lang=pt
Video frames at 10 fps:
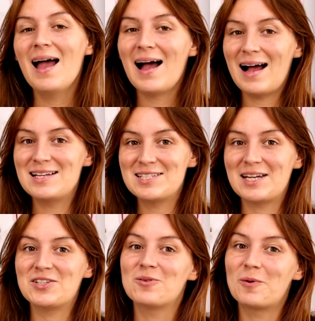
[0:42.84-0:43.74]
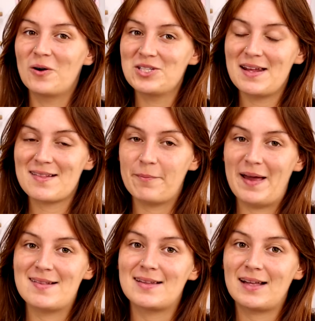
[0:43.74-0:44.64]
ai ah, gente, o molde dessa
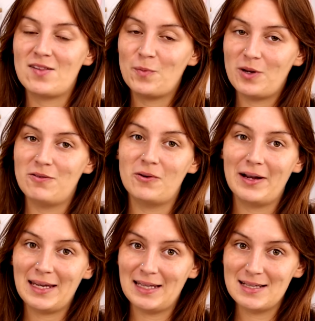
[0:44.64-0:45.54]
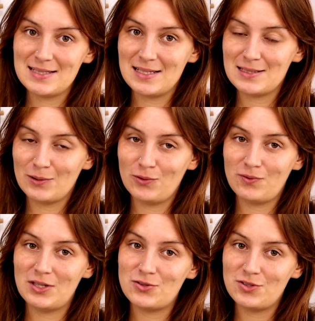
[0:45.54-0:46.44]
peça está disponível aqui na descrição do
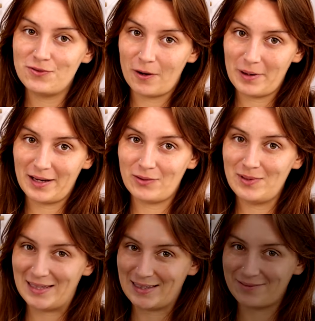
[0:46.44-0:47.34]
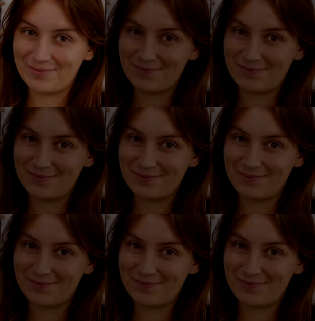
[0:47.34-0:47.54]
vídeo de forma gratuita.